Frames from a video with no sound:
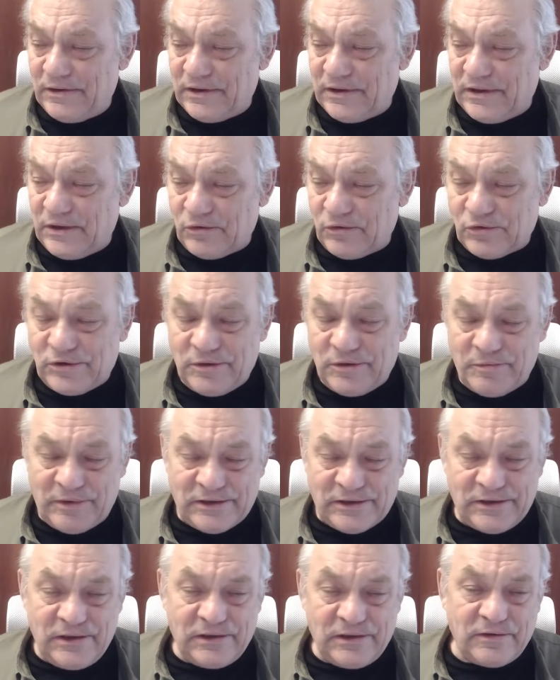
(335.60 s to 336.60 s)
Э, хорошие
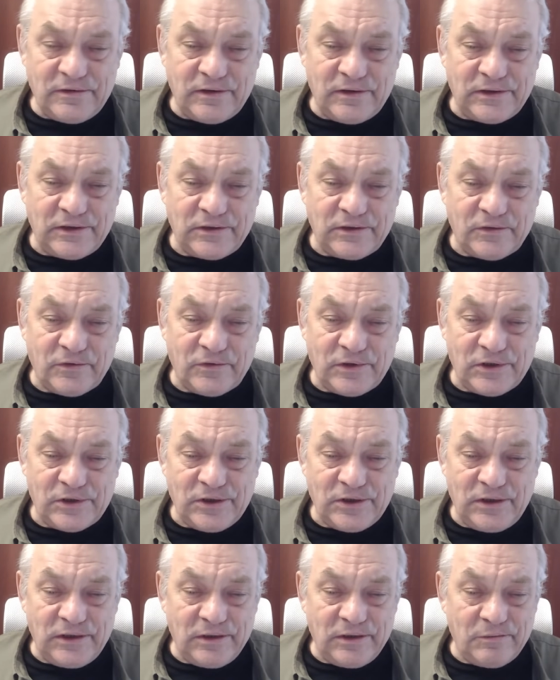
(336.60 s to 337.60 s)
последствия от этого
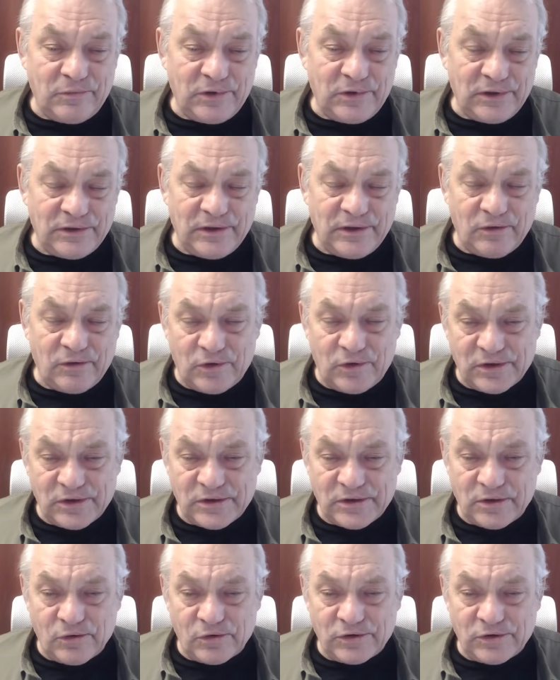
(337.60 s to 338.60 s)
решения было
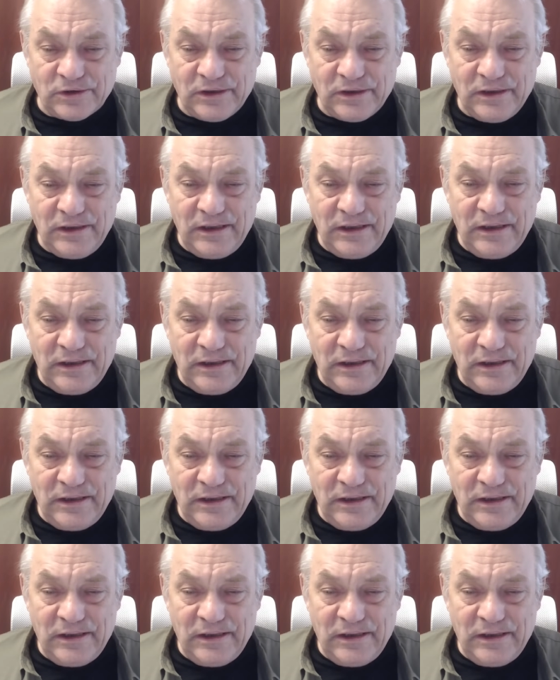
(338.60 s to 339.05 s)
довольно сложно.